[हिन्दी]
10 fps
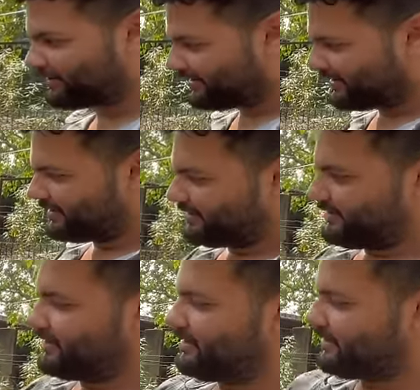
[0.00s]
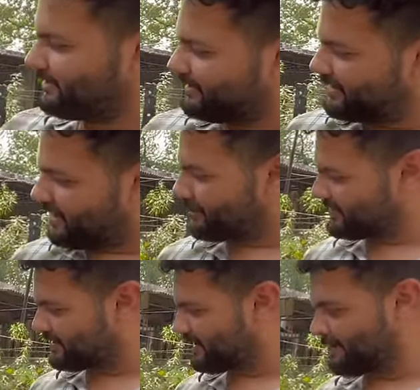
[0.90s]
और ये यहाँ पे
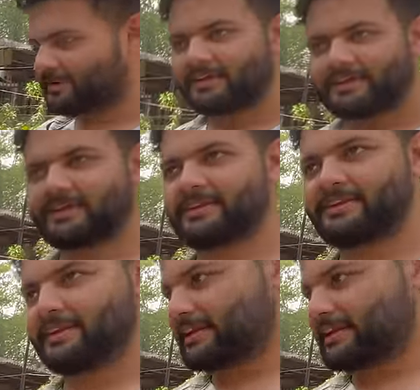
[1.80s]
इसका कैमरा आता है रियर